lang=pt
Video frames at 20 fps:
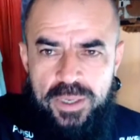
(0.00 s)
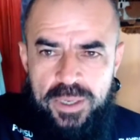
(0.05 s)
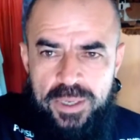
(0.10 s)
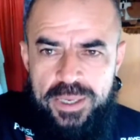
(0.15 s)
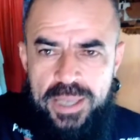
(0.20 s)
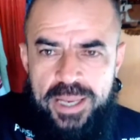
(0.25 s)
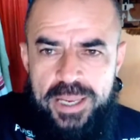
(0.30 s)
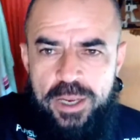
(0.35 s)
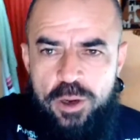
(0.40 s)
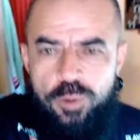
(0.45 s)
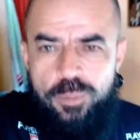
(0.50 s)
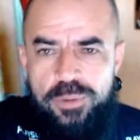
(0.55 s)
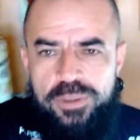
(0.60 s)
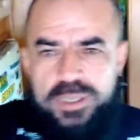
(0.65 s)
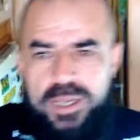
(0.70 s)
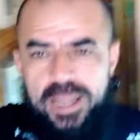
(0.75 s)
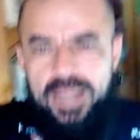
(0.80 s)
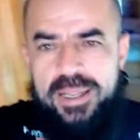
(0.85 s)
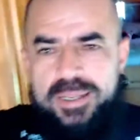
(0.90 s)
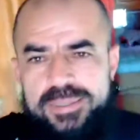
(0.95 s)
E aí, como
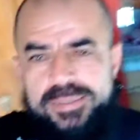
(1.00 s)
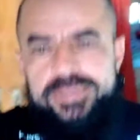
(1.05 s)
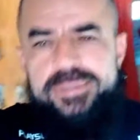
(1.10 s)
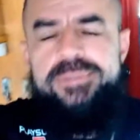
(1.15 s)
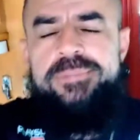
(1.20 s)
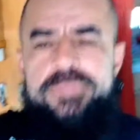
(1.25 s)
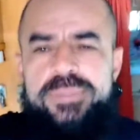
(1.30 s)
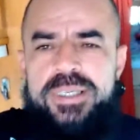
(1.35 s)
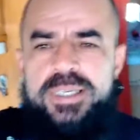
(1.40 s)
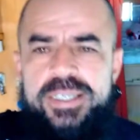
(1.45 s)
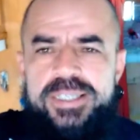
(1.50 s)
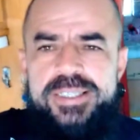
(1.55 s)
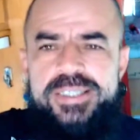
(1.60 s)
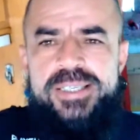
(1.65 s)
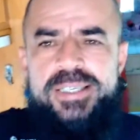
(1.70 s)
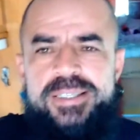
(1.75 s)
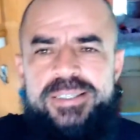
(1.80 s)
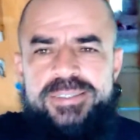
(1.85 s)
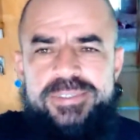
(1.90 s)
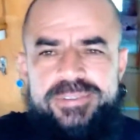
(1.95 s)
tá?
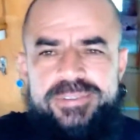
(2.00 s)
Beleza?